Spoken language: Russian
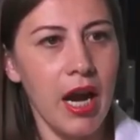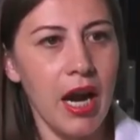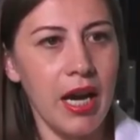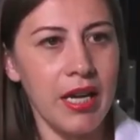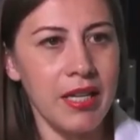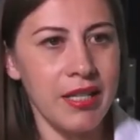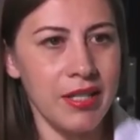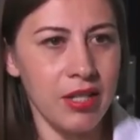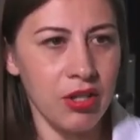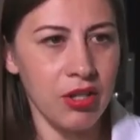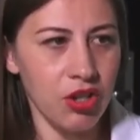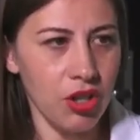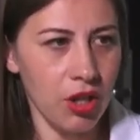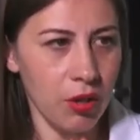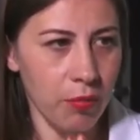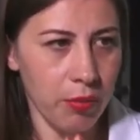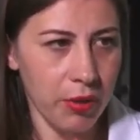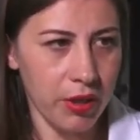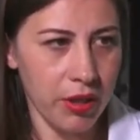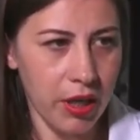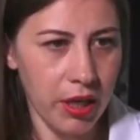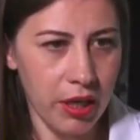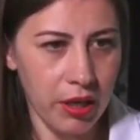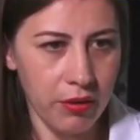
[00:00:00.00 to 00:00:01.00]
они сначала
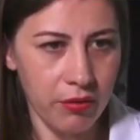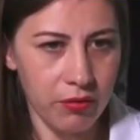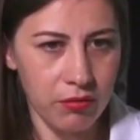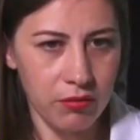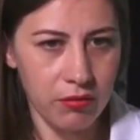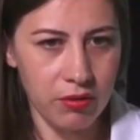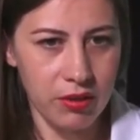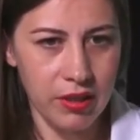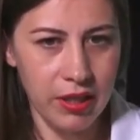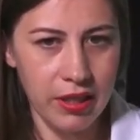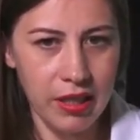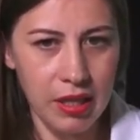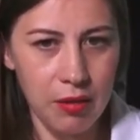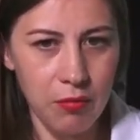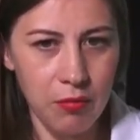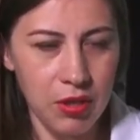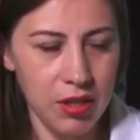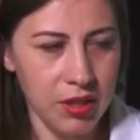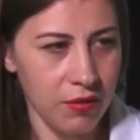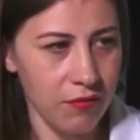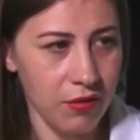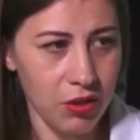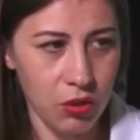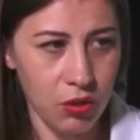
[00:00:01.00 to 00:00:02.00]
продали за три
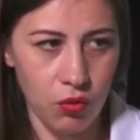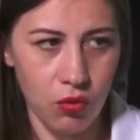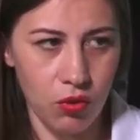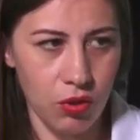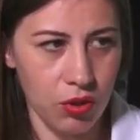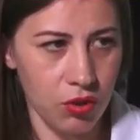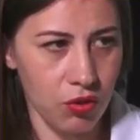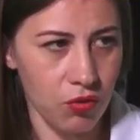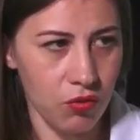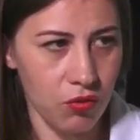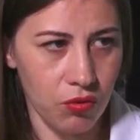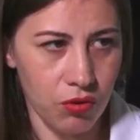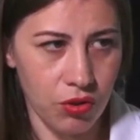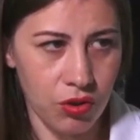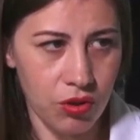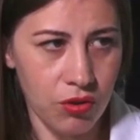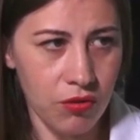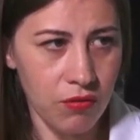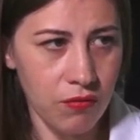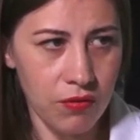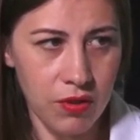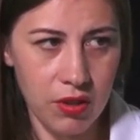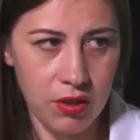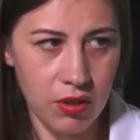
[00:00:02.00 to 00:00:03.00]
месяца весь город Сочи,
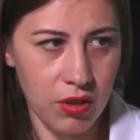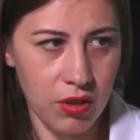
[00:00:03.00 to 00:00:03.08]
всех